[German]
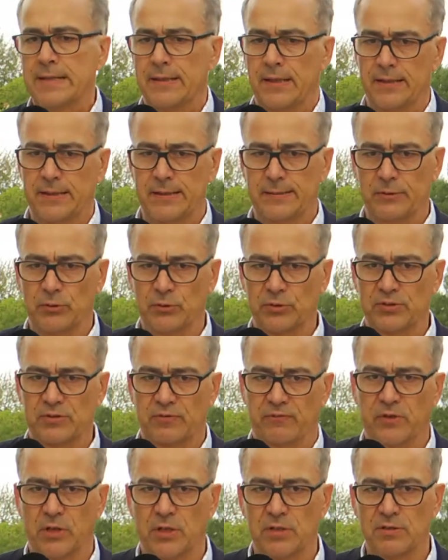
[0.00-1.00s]
Äh,
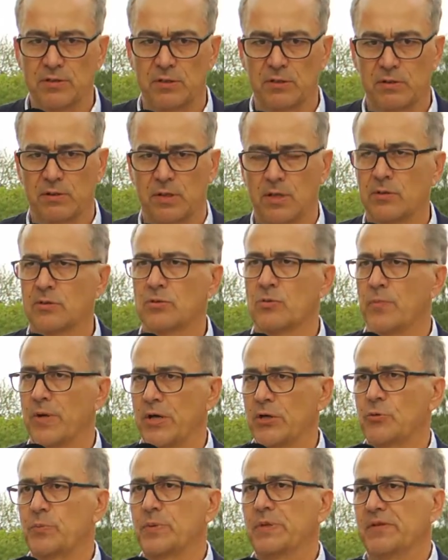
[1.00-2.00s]
dort werden zum
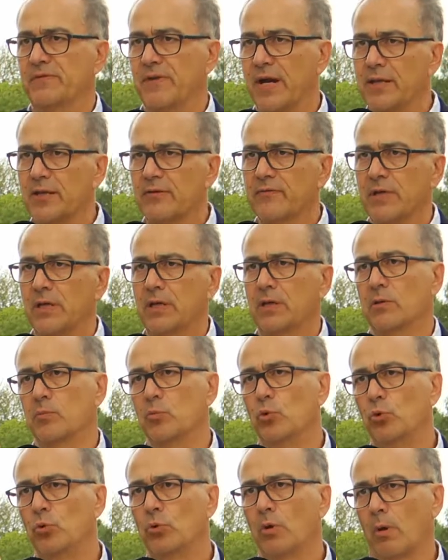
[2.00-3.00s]
Beispiel die Wanderwege im
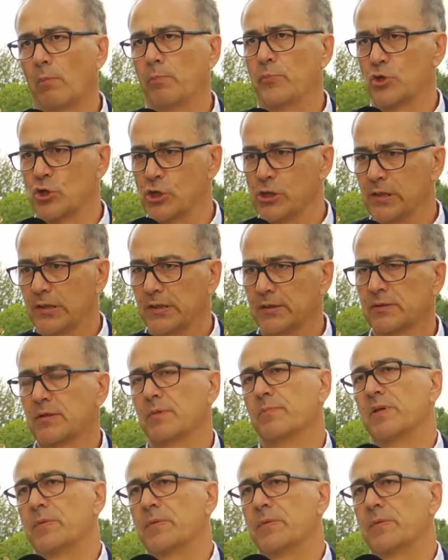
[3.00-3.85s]
Hü beschildert,